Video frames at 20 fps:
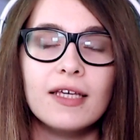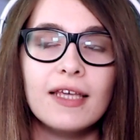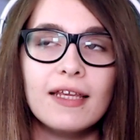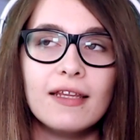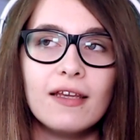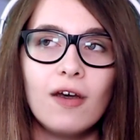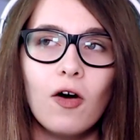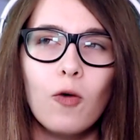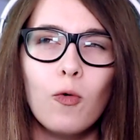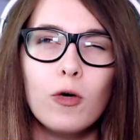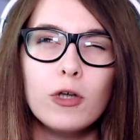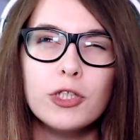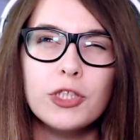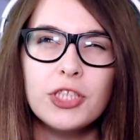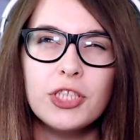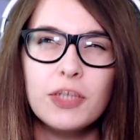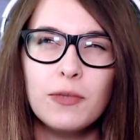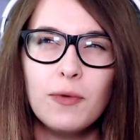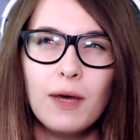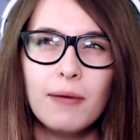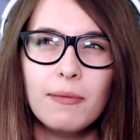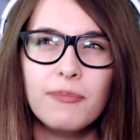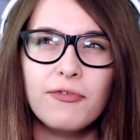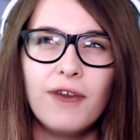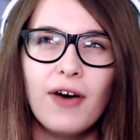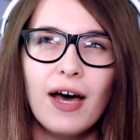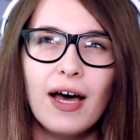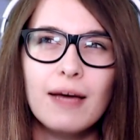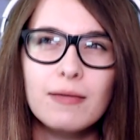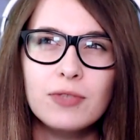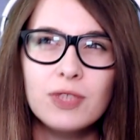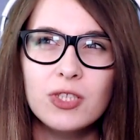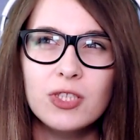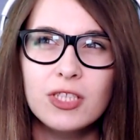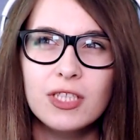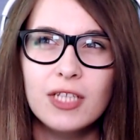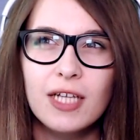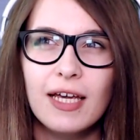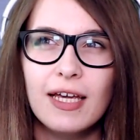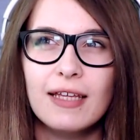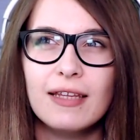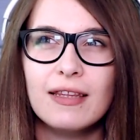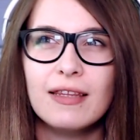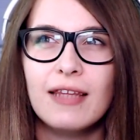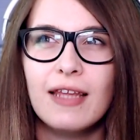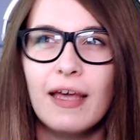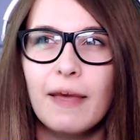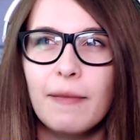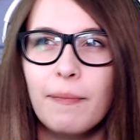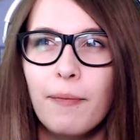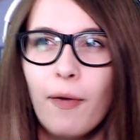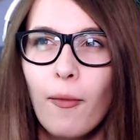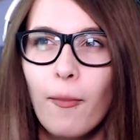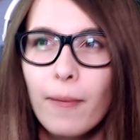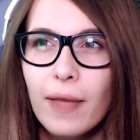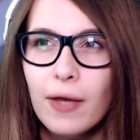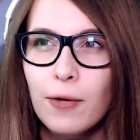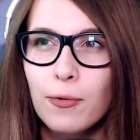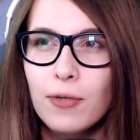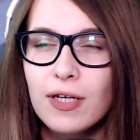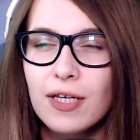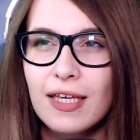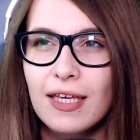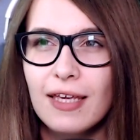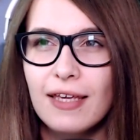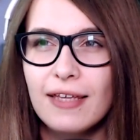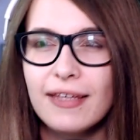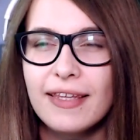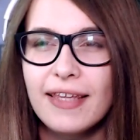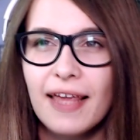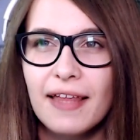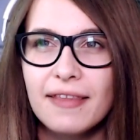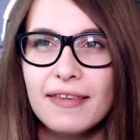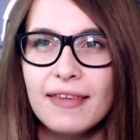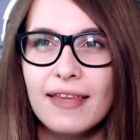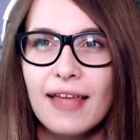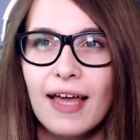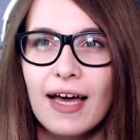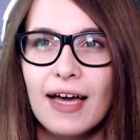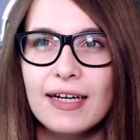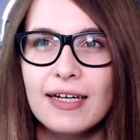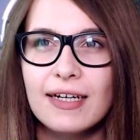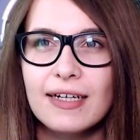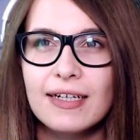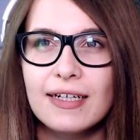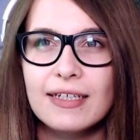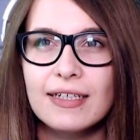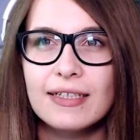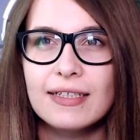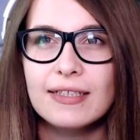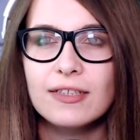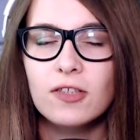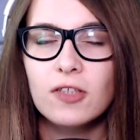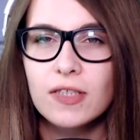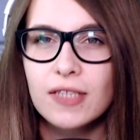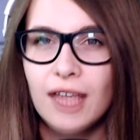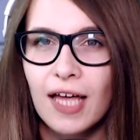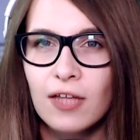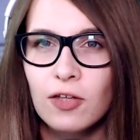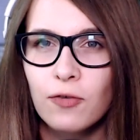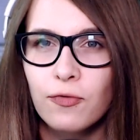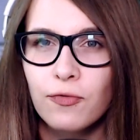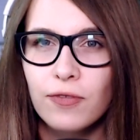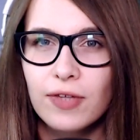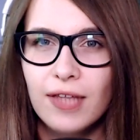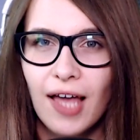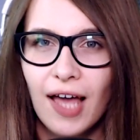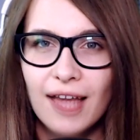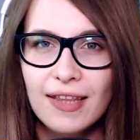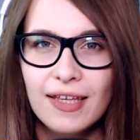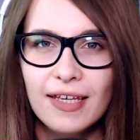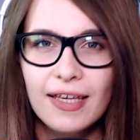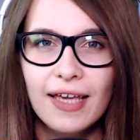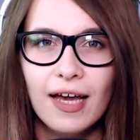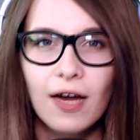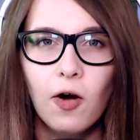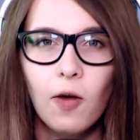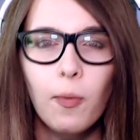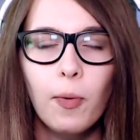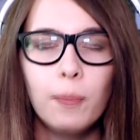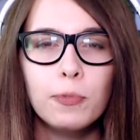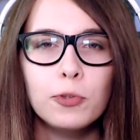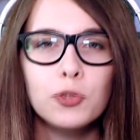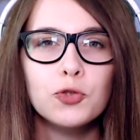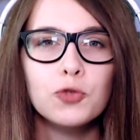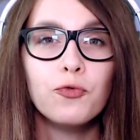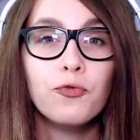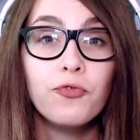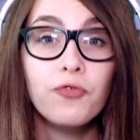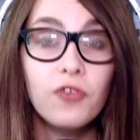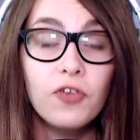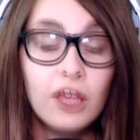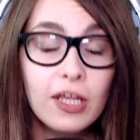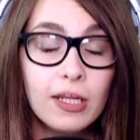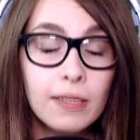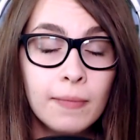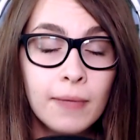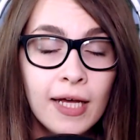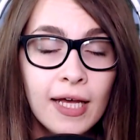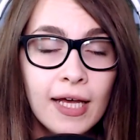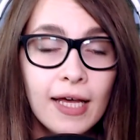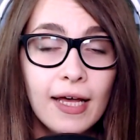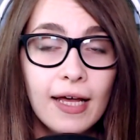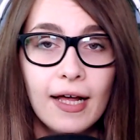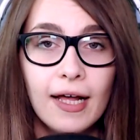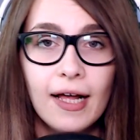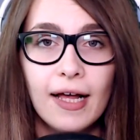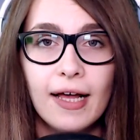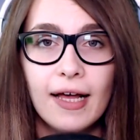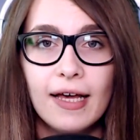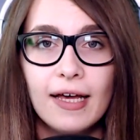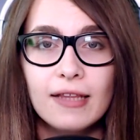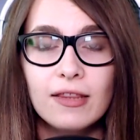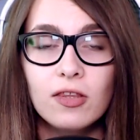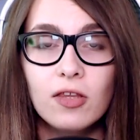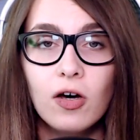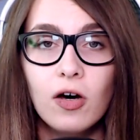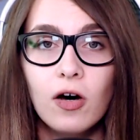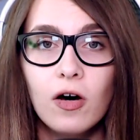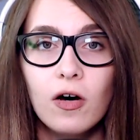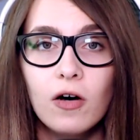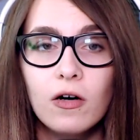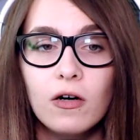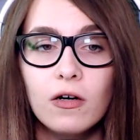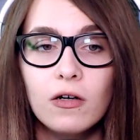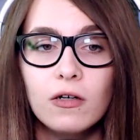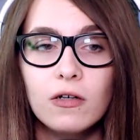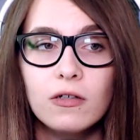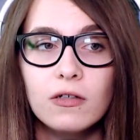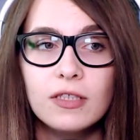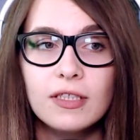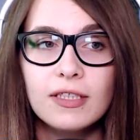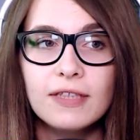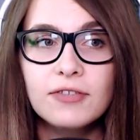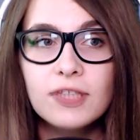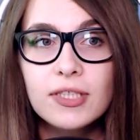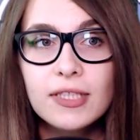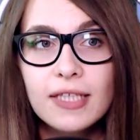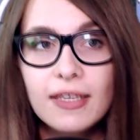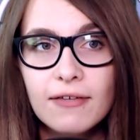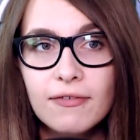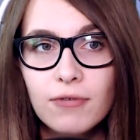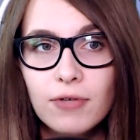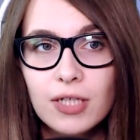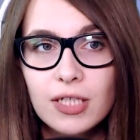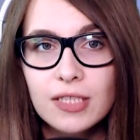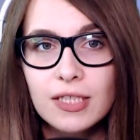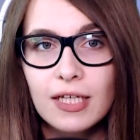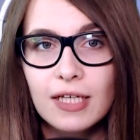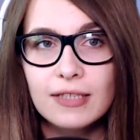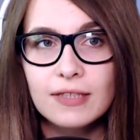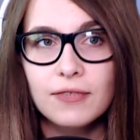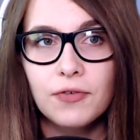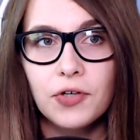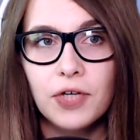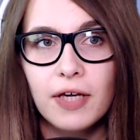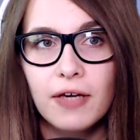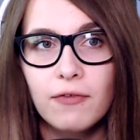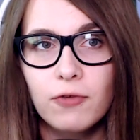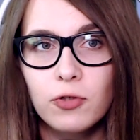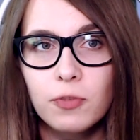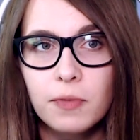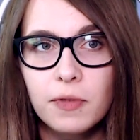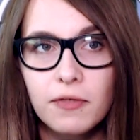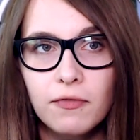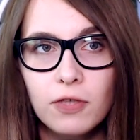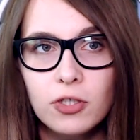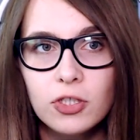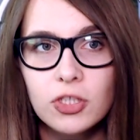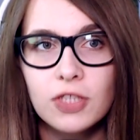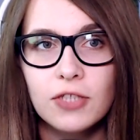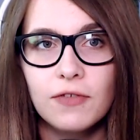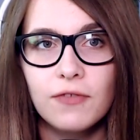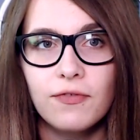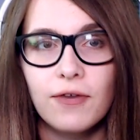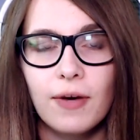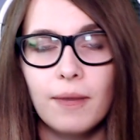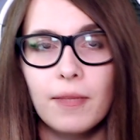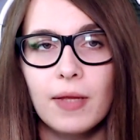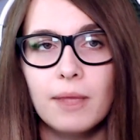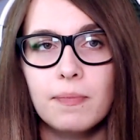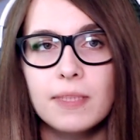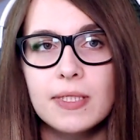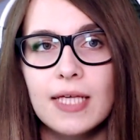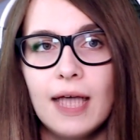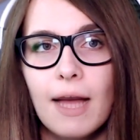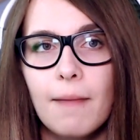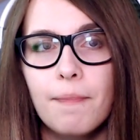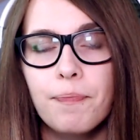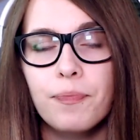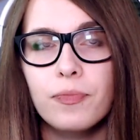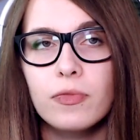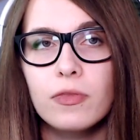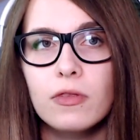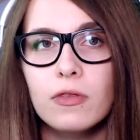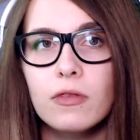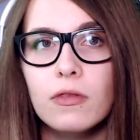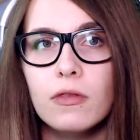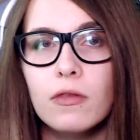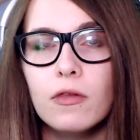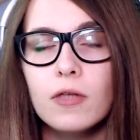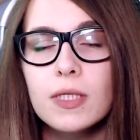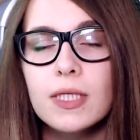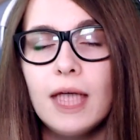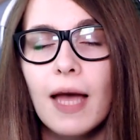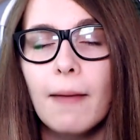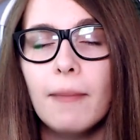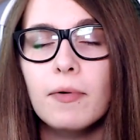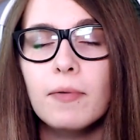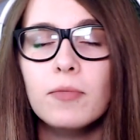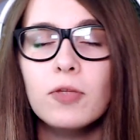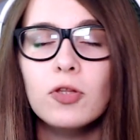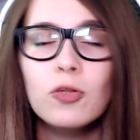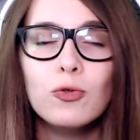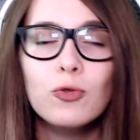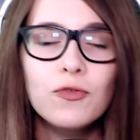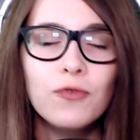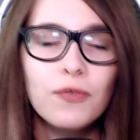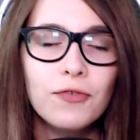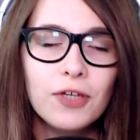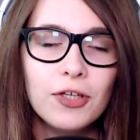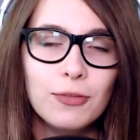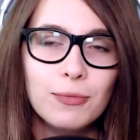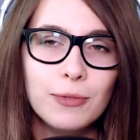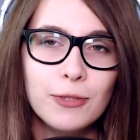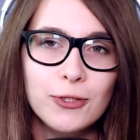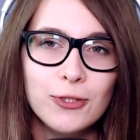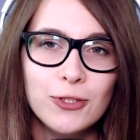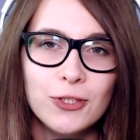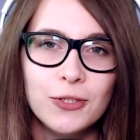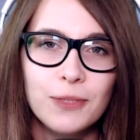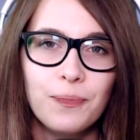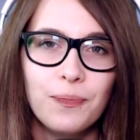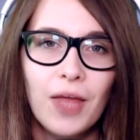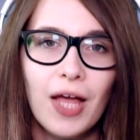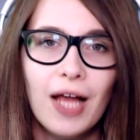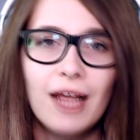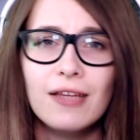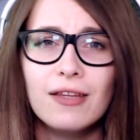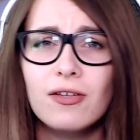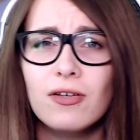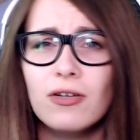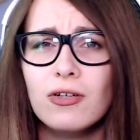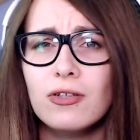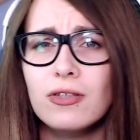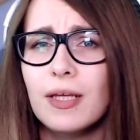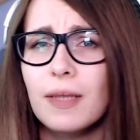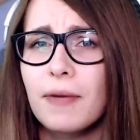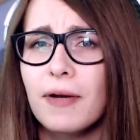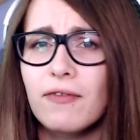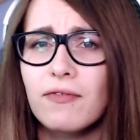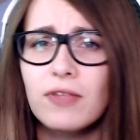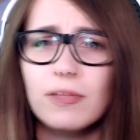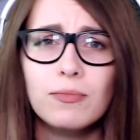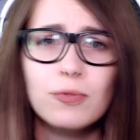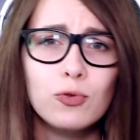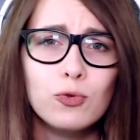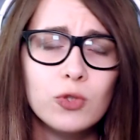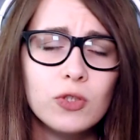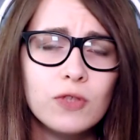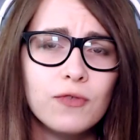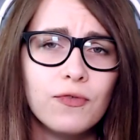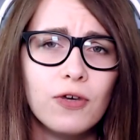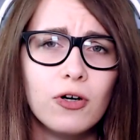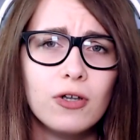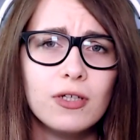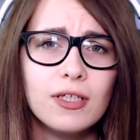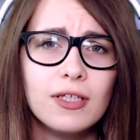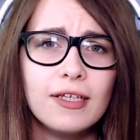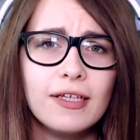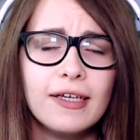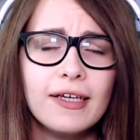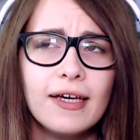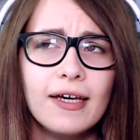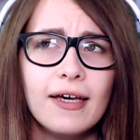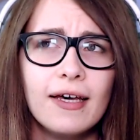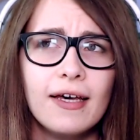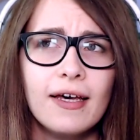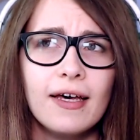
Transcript: Kiedy ogłosiłam Wam, że te pomyłki jednak e, zostaną wydane jako po prostu film, e, to i te wszystkie właśnie swoje wątpliwości Wam napisałam, dostałam mnóstwo wiadomości, ale to naprawdę mnóstwo i